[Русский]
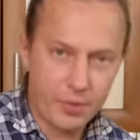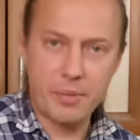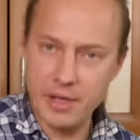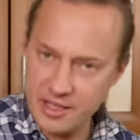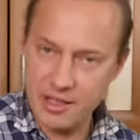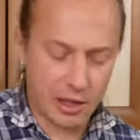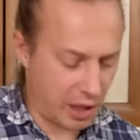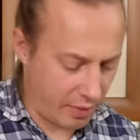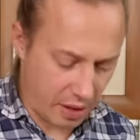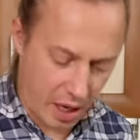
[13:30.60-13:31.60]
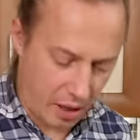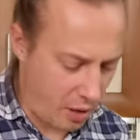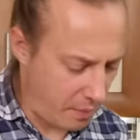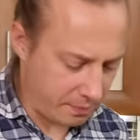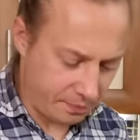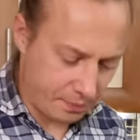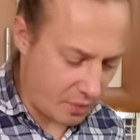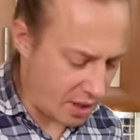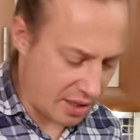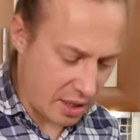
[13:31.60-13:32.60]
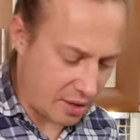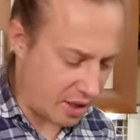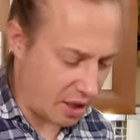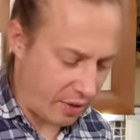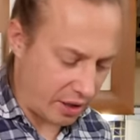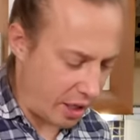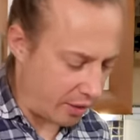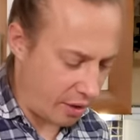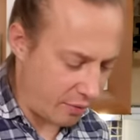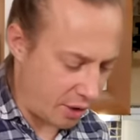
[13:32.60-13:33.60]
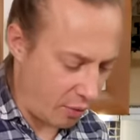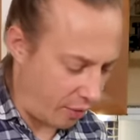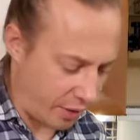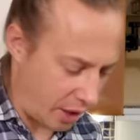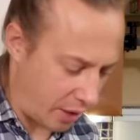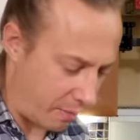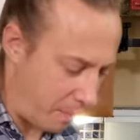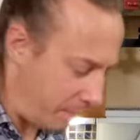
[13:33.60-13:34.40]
Там и кислоты хватает, и сладости хватает, там всего хватает.